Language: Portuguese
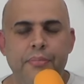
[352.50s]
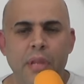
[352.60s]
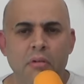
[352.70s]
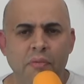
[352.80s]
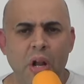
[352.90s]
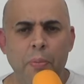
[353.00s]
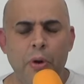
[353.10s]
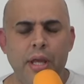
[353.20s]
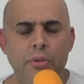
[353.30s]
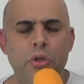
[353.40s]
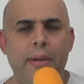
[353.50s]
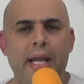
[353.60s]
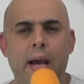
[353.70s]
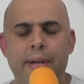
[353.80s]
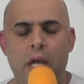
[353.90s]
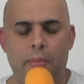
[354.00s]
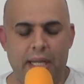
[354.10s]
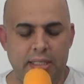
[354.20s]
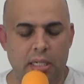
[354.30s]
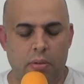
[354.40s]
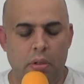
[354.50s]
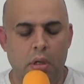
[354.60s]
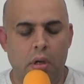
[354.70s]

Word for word: vamos falar um pouquinho sobre Gabriel Brazão?